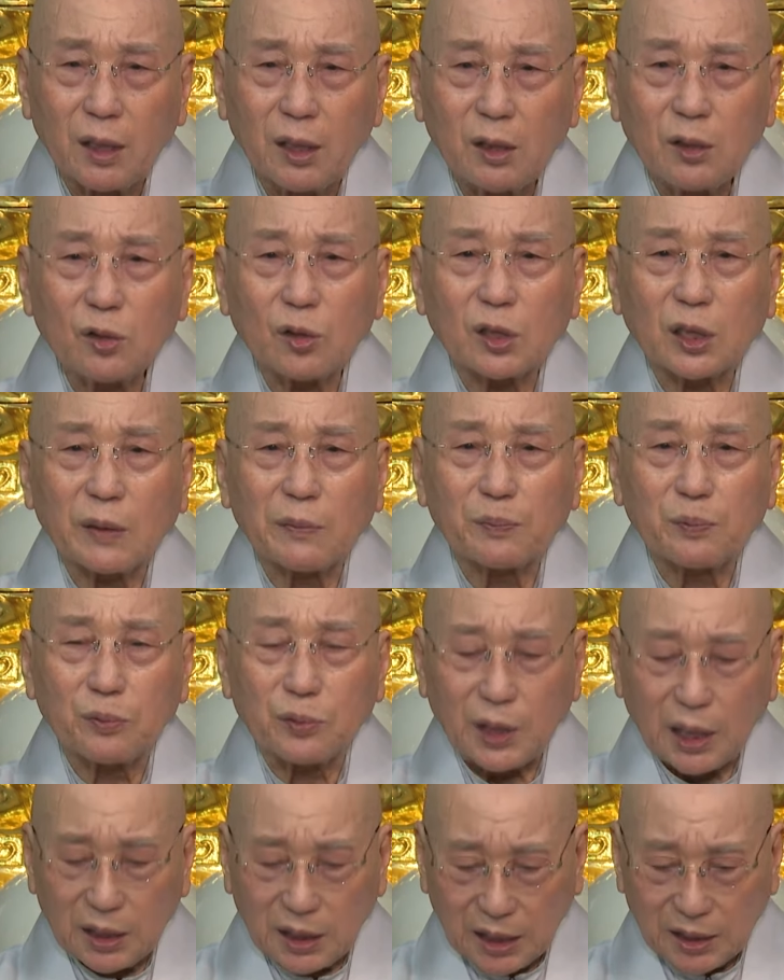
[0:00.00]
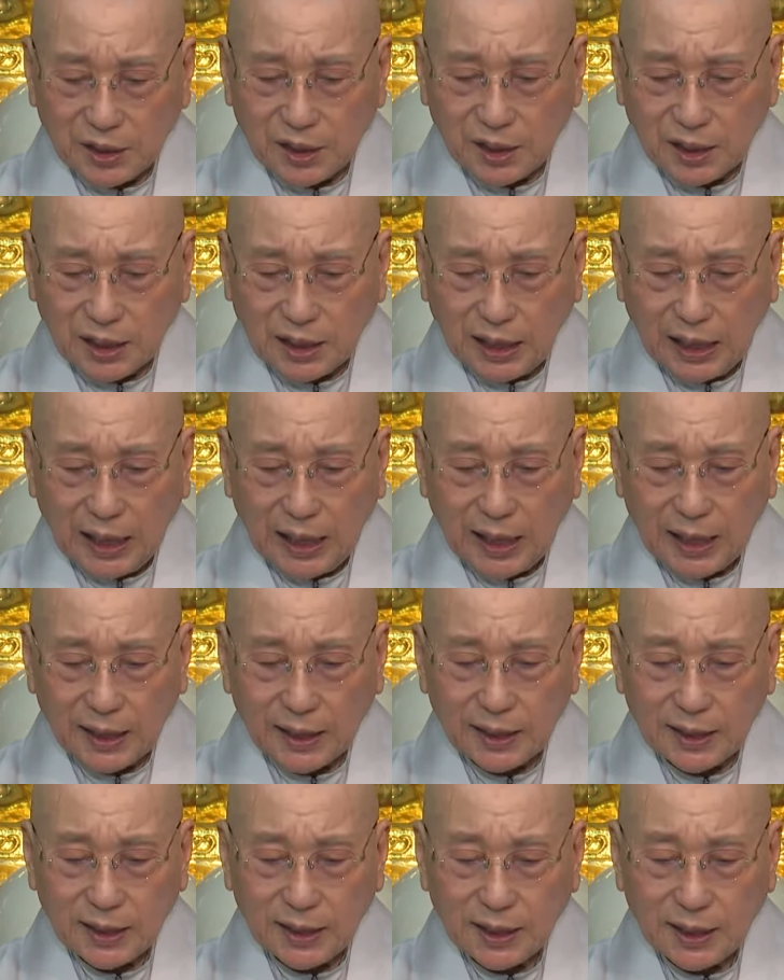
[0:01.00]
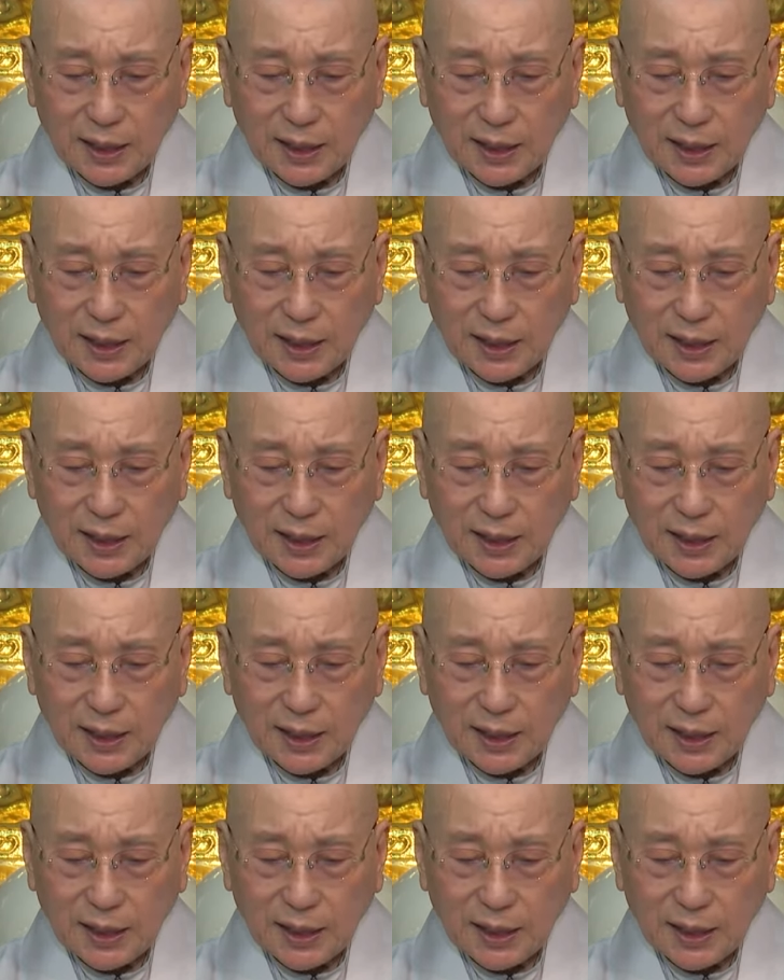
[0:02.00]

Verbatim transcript: 이제 어차피 부자 됐으니까